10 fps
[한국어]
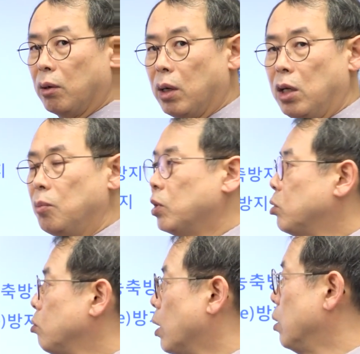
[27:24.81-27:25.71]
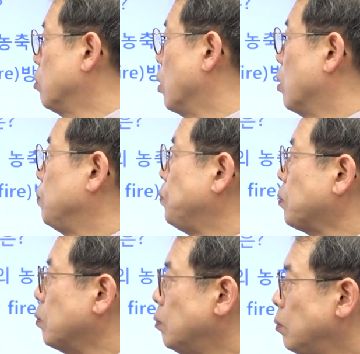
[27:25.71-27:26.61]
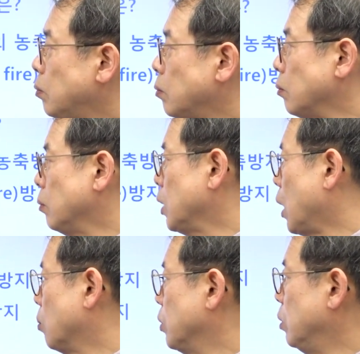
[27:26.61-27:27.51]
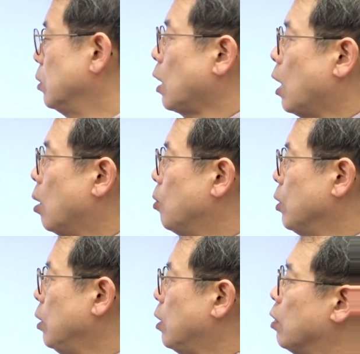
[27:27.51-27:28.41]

영화 엘리먼트도 아니고요. 답은 4번이